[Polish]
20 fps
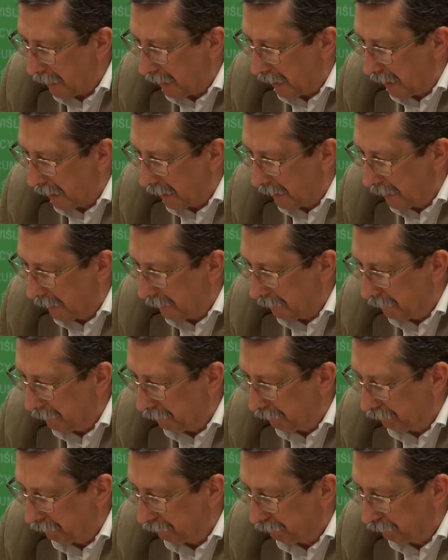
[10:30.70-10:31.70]
mm,
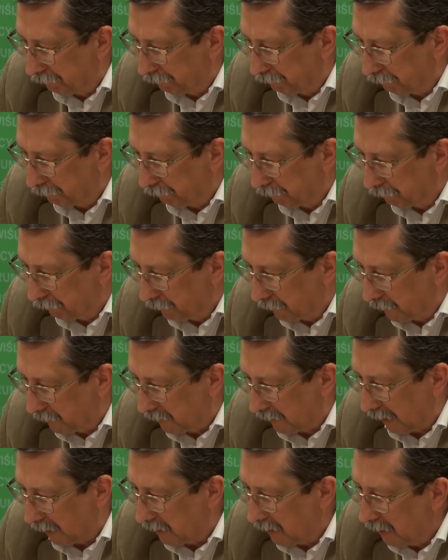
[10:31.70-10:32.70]

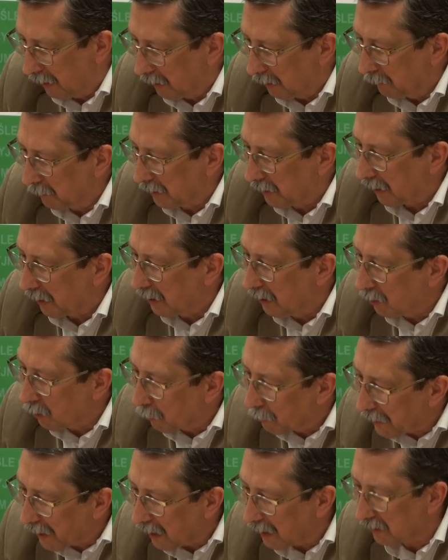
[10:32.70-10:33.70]
z taki, jednym z takich
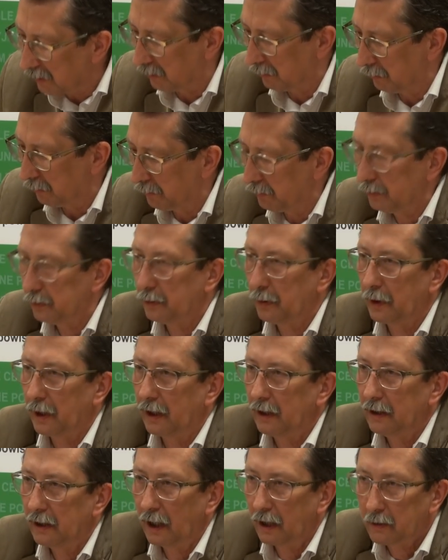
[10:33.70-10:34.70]
obrazów,
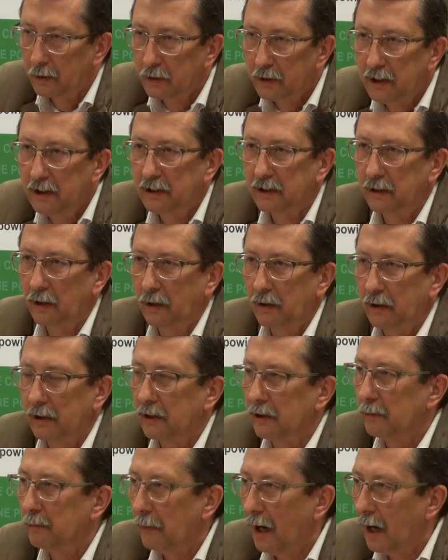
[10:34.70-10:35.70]
które jako
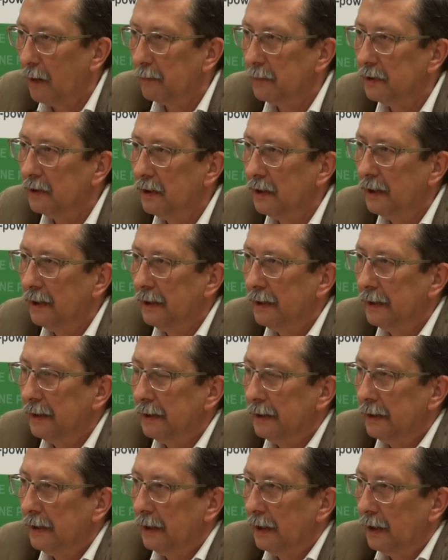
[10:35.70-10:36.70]
historyk mam,
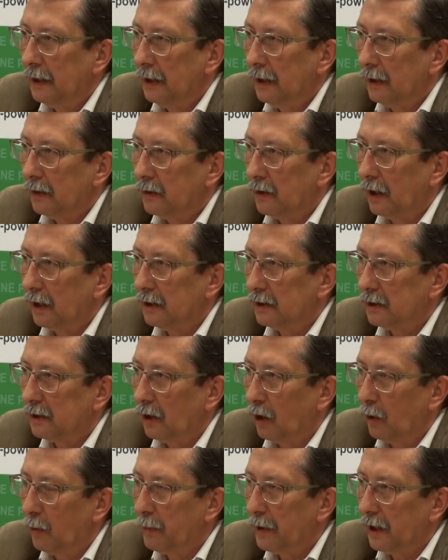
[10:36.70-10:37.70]
to jest
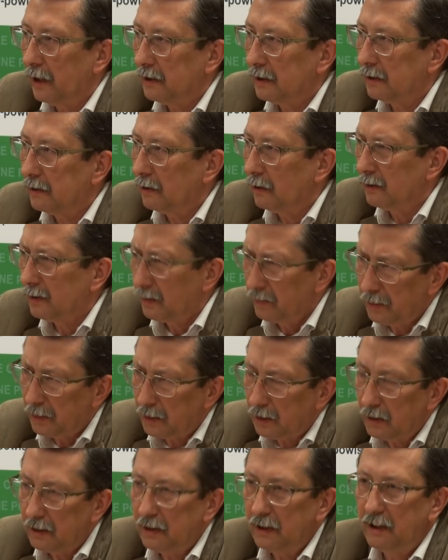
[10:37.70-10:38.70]
obraz,
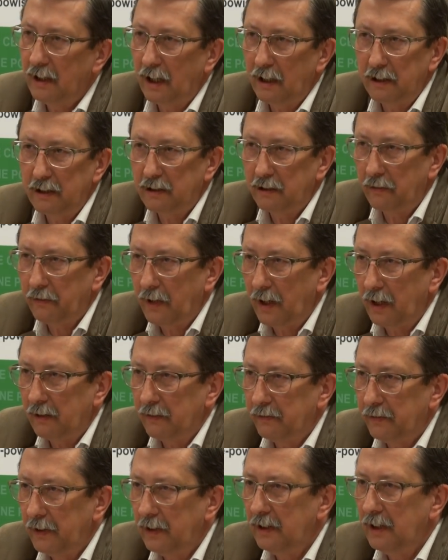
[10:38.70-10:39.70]
oczywiście
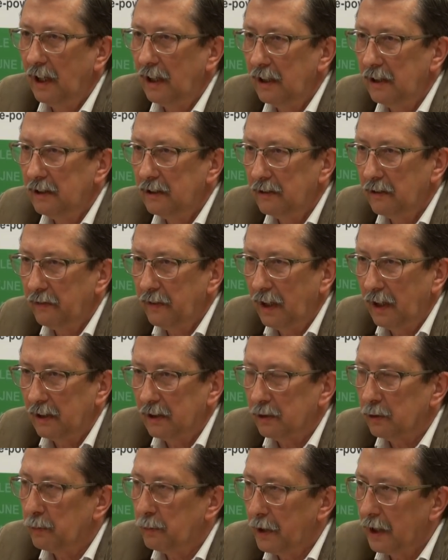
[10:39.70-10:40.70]
zidealizowany,
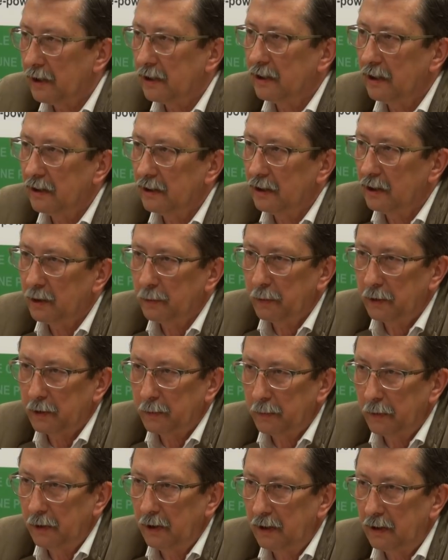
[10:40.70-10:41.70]
wyidealizowany, pierwszej
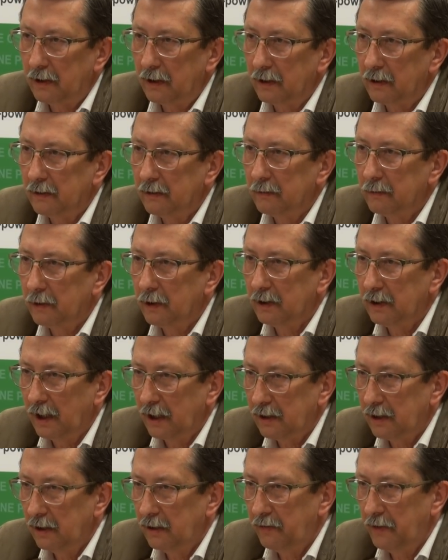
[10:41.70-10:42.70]
Rzeczpospolitej. To
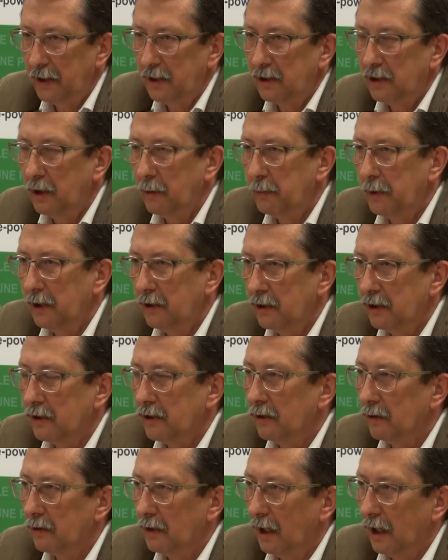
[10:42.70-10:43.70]
znaczy
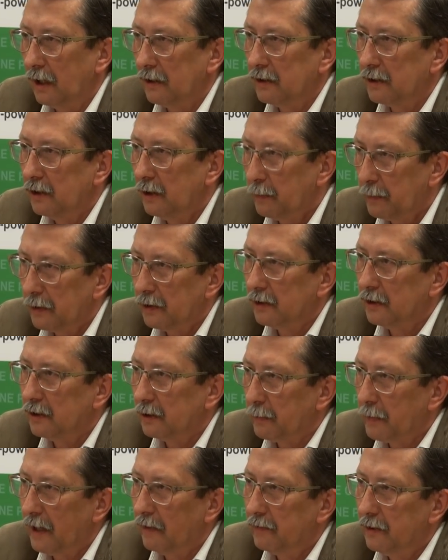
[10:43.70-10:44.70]
250 lat, czyli proszę
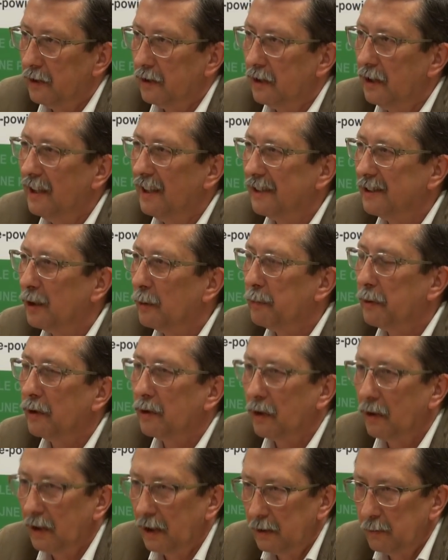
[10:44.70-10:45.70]
sprawdzić, ile to
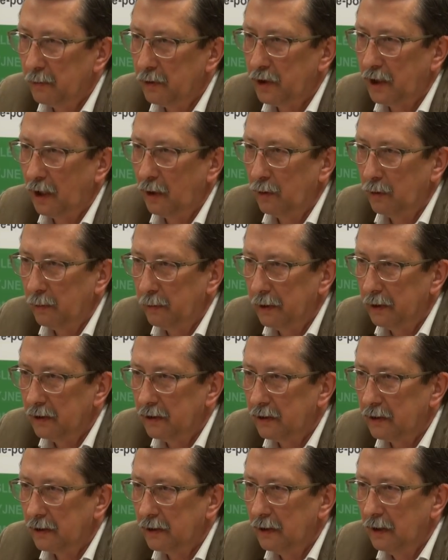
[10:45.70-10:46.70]
pokoleń musiało
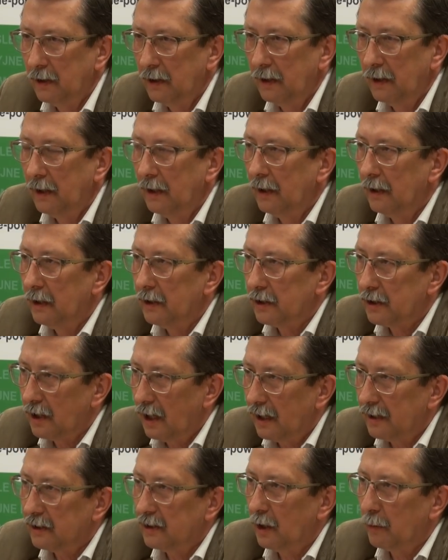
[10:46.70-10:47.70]
być,
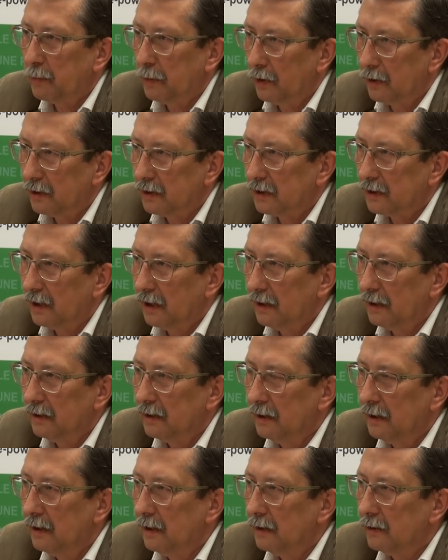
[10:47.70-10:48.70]
szlachta polska
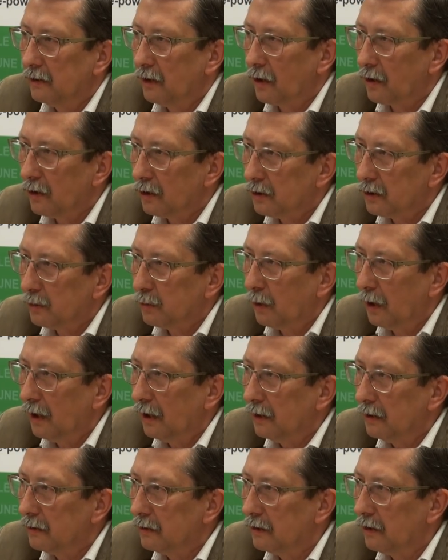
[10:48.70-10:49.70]

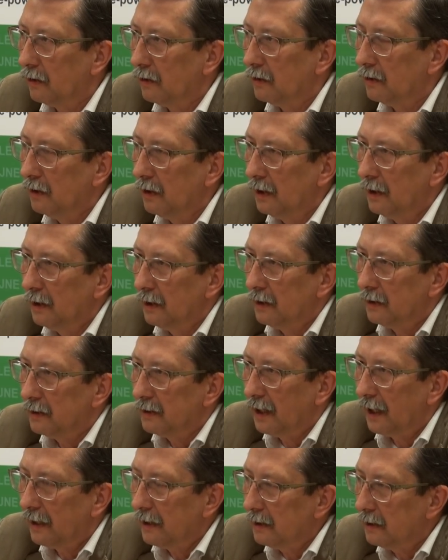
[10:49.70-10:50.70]
dorosła do
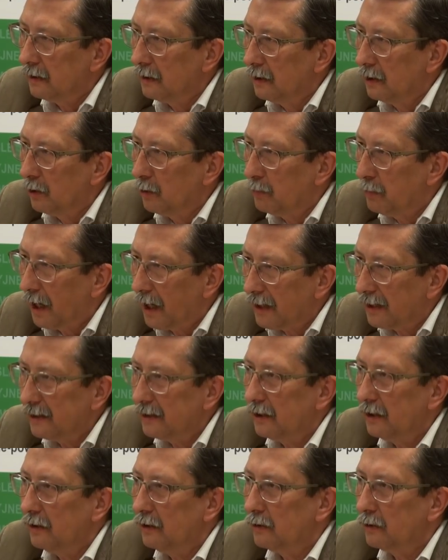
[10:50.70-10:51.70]

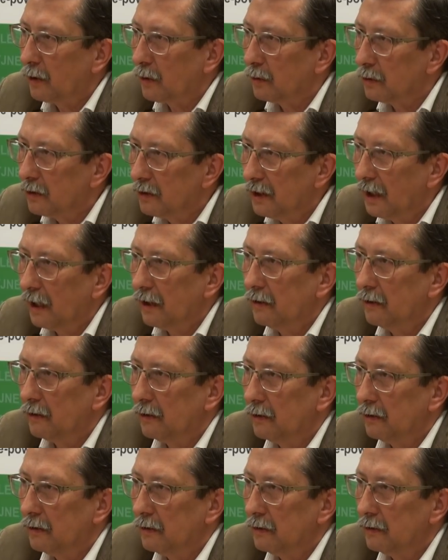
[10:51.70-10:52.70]
najbardziej
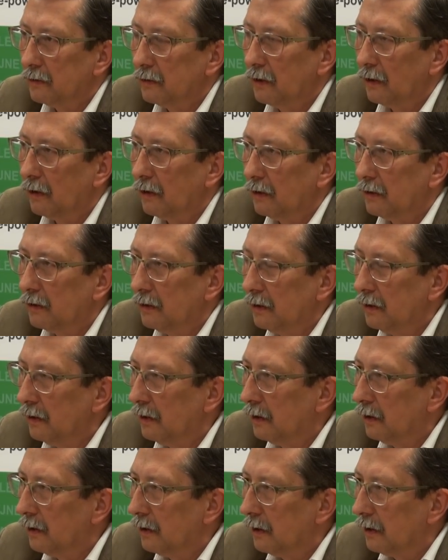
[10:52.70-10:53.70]
trudnego do
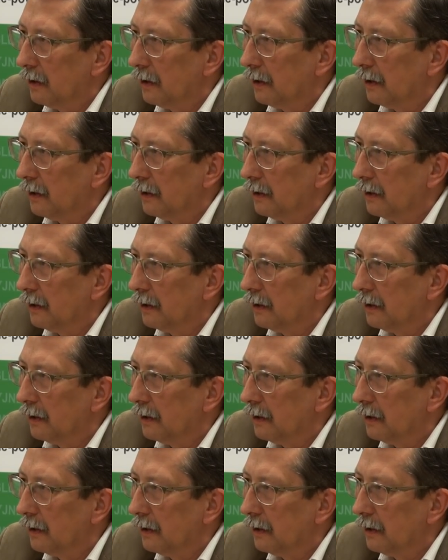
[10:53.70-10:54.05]
e,